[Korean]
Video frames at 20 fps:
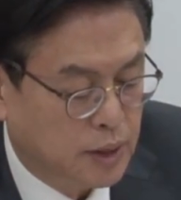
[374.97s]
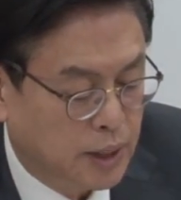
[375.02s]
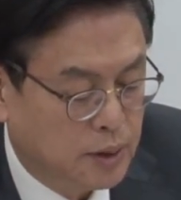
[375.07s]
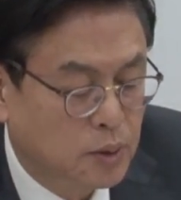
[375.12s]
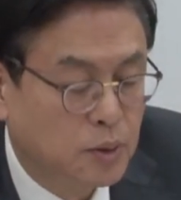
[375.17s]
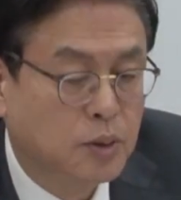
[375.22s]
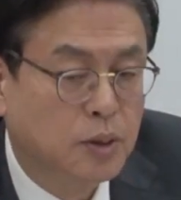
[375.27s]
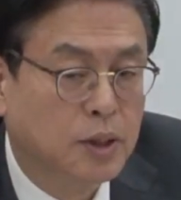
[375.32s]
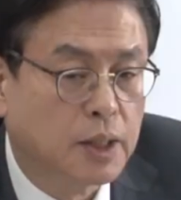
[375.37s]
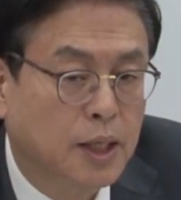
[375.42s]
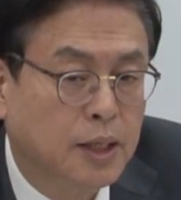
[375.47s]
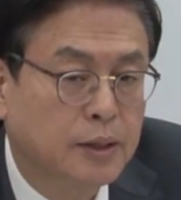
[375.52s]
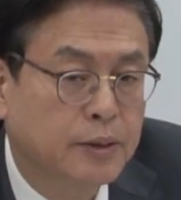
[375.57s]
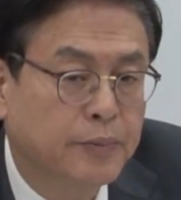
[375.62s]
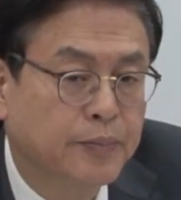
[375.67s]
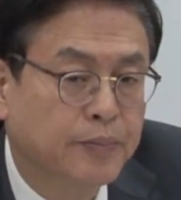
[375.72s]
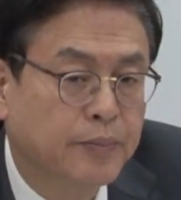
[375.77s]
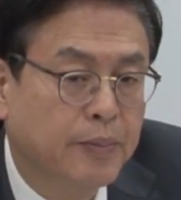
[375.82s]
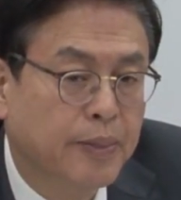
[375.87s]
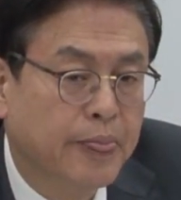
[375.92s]
내놓거나
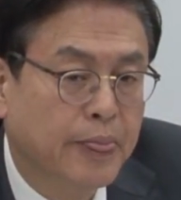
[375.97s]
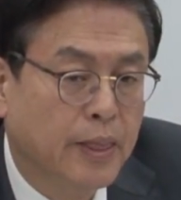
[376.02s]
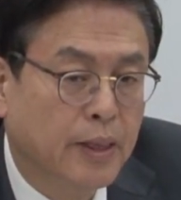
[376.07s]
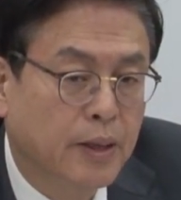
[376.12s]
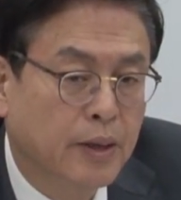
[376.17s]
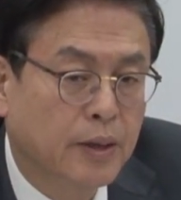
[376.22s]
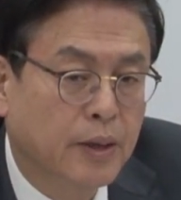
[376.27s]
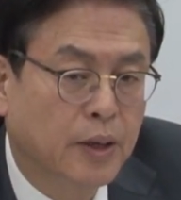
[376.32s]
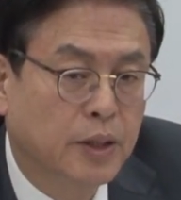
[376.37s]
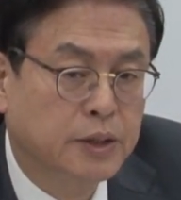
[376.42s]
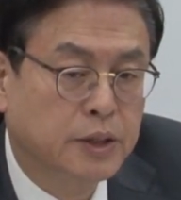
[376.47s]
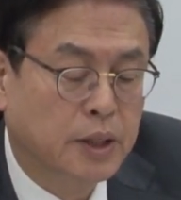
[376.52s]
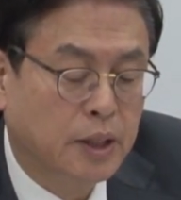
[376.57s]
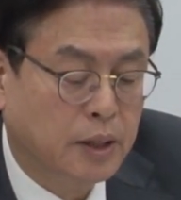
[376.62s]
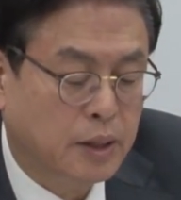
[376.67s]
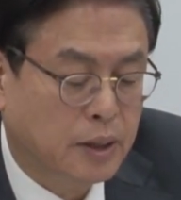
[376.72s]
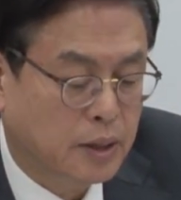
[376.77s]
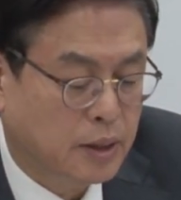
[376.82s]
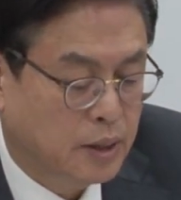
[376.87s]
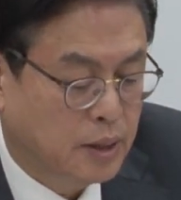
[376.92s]

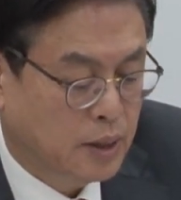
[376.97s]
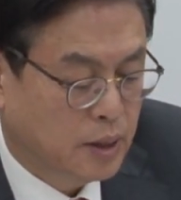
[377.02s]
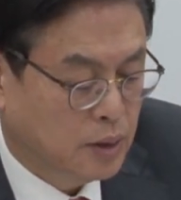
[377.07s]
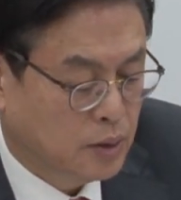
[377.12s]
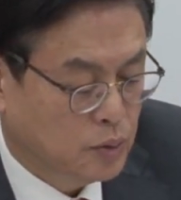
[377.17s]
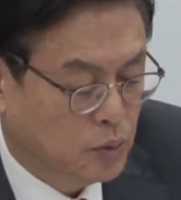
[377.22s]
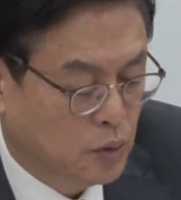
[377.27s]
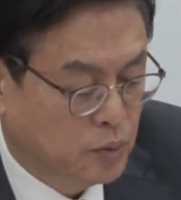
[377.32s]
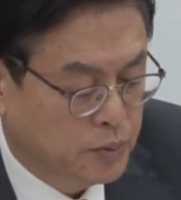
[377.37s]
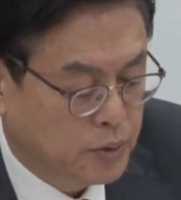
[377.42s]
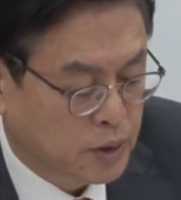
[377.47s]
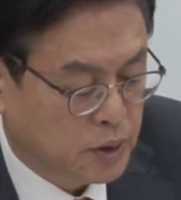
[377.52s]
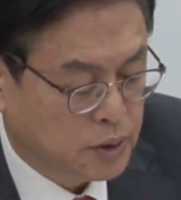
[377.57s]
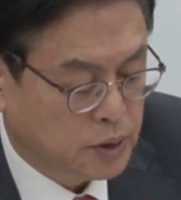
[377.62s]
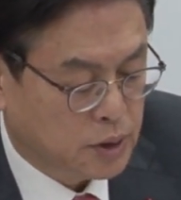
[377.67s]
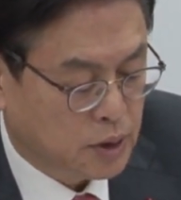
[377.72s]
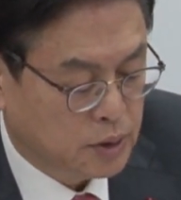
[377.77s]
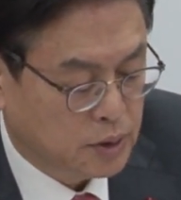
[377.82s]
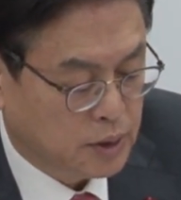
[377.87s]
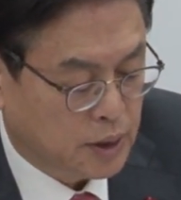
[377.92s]
어제 노무현
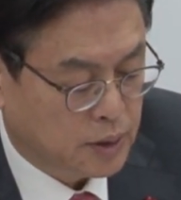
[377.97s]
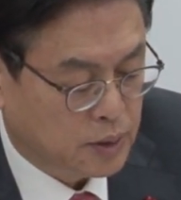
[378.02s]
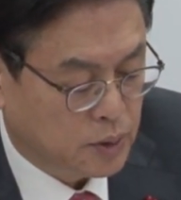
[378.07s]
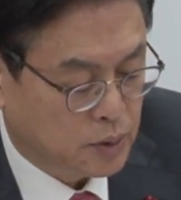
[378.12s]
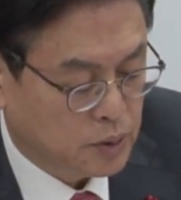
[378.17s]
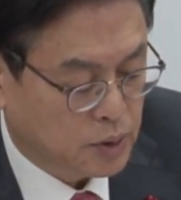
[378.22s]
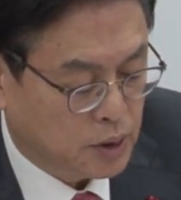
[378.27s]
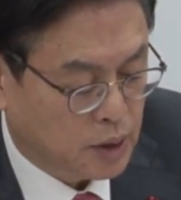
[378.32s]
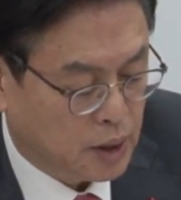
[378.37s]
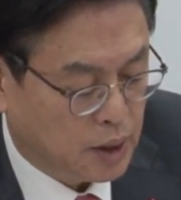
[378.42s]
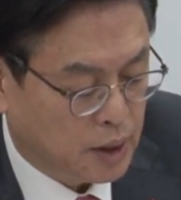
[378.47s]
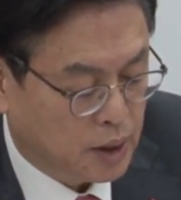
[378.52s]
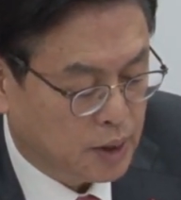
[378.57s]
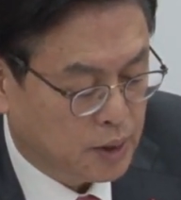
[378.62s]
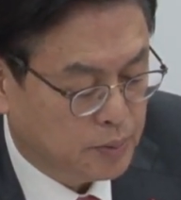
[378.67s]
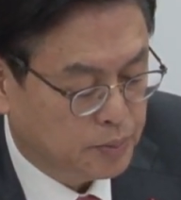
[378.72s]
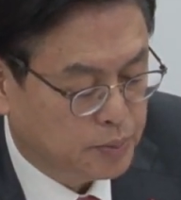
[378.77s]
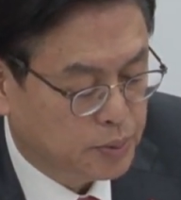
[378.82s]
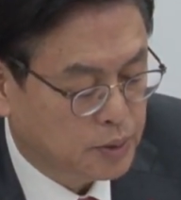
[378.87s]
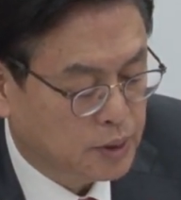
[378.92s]
전 대통령이
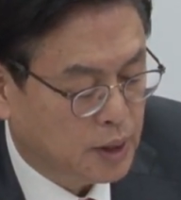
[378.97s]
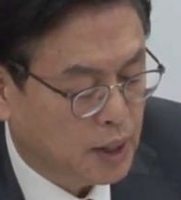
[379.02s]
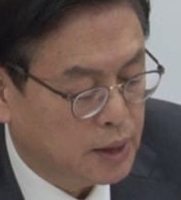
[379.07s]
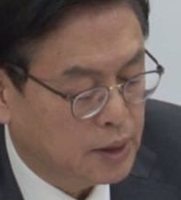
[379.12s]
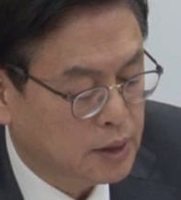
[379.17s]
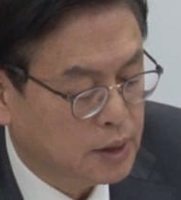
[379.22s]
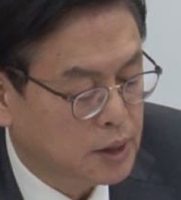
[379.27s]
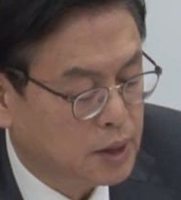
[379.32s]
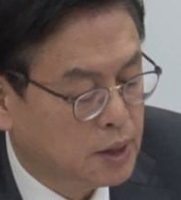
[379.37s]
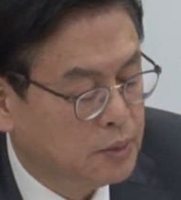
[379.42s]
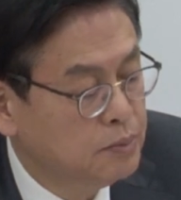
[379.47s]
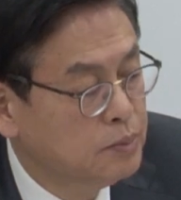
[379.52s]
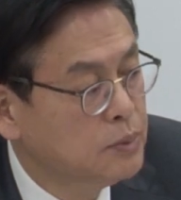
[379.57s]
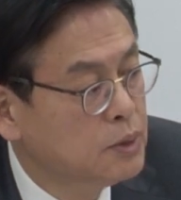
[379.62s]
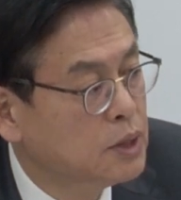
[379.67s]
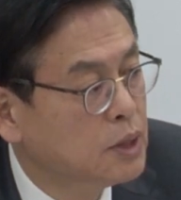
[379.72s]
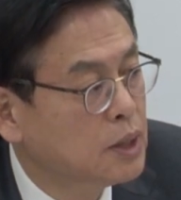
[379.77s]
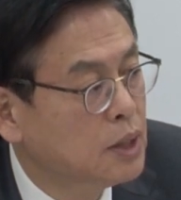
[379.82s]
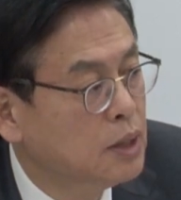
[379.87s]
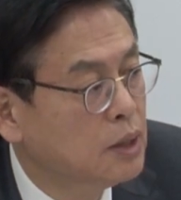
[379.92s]
북한
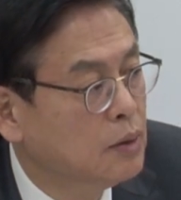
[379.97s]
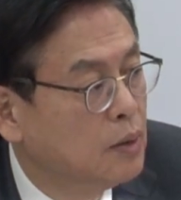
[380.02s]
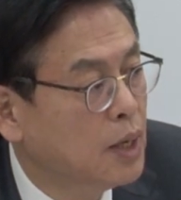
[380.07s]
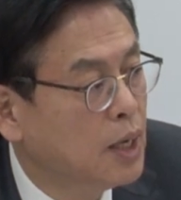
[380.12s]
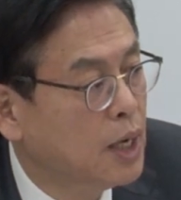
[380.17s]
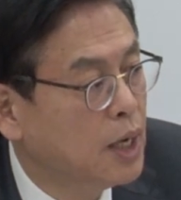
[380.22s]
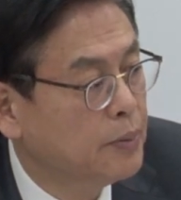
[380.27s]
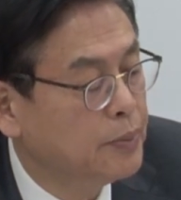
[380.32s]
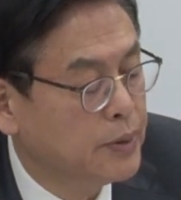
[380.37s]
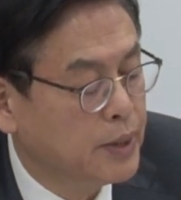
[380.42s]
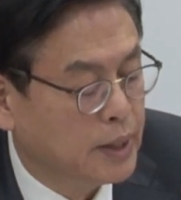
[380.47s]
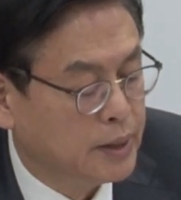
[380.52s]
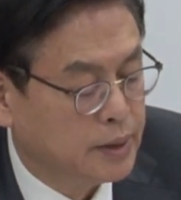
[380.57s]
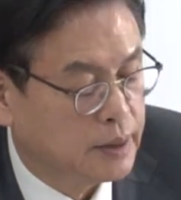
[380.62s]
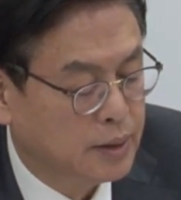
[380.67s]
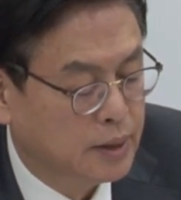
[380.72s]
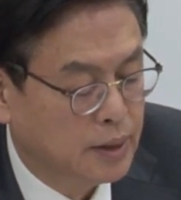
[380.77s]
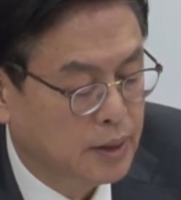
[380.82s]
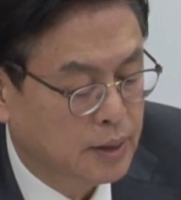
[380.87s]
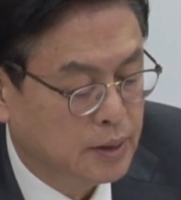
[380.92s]
김정일과 합의한
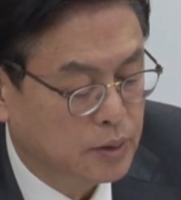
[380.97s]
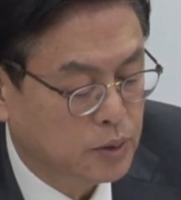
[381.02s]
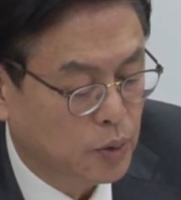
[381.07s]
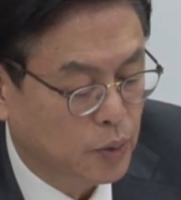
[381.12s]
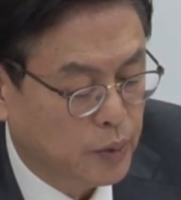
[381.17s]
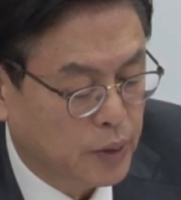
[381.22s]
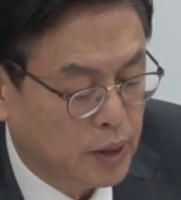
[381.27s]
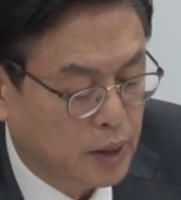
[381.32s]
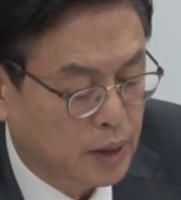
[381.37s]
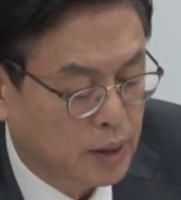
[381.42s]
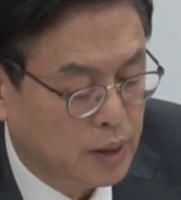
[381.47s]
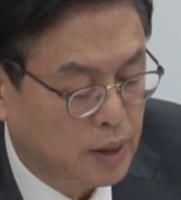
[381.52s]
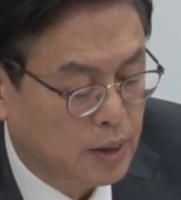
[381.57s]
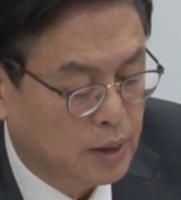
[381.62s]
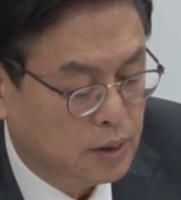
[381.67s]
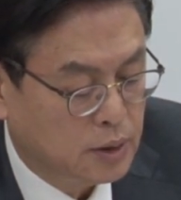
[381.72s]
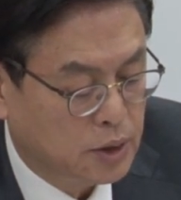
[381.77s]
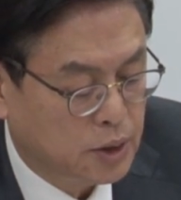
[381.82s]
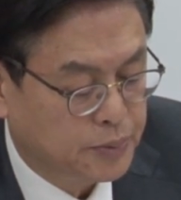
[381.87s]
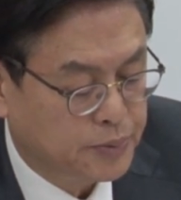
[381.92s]
소위
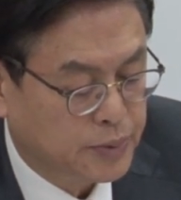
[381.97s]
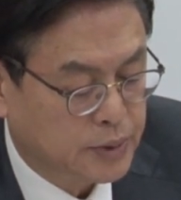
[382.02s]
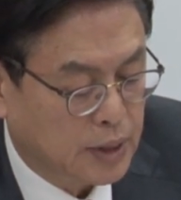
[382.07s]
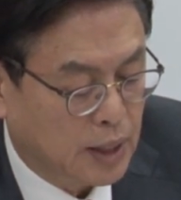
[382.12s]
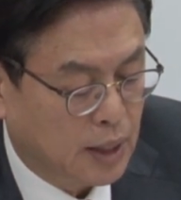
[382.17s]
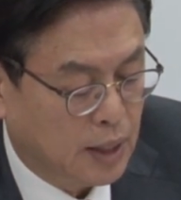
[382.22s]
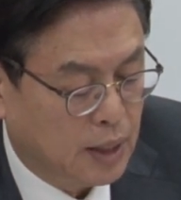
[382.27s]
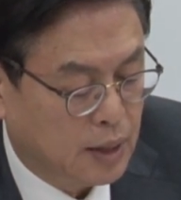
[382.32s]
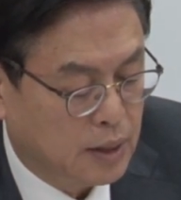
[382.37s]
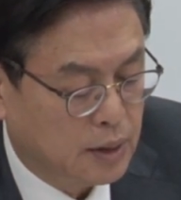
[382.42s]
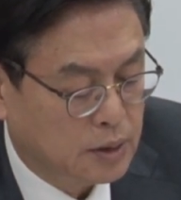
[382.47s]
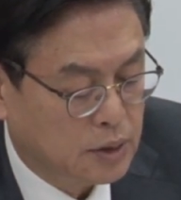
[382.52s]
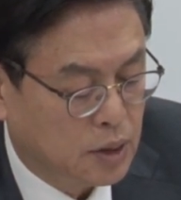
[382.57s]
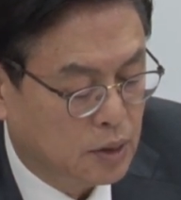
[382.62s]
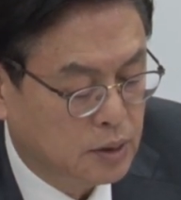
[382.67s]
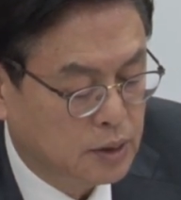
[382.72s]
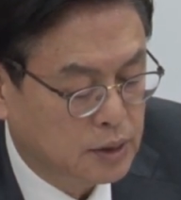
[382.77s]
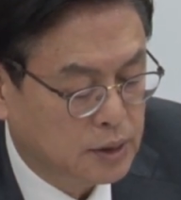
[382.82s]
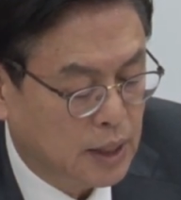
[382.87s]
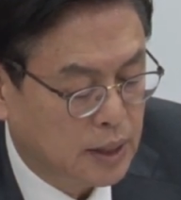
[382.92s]
14
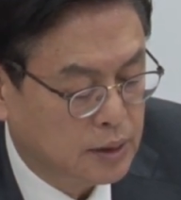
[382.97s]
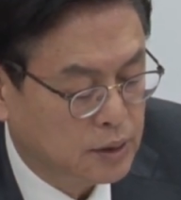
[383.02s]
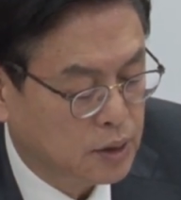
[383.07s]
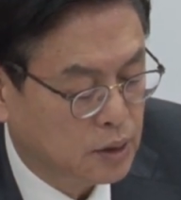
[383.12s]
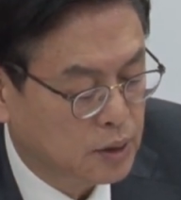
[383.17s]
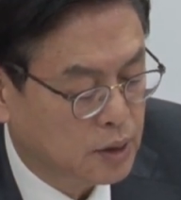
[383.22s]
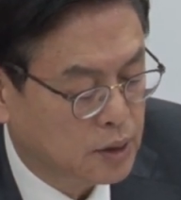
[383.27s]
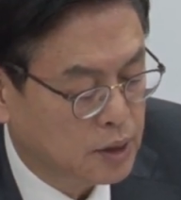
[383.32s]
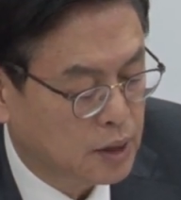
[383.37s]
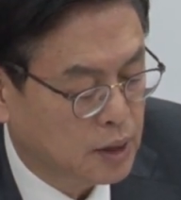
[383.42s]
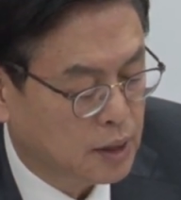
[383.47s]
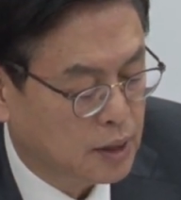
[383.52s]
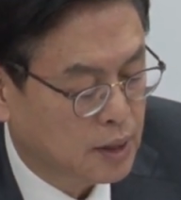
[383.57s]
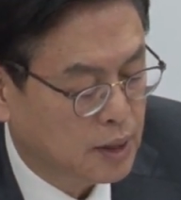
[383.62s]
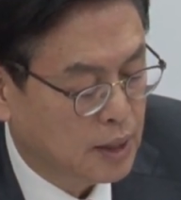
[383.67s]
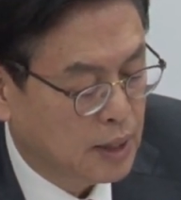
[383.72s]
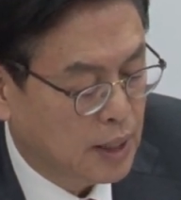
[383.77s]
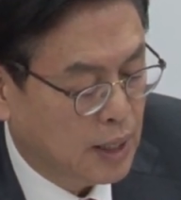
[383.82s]
정상선언을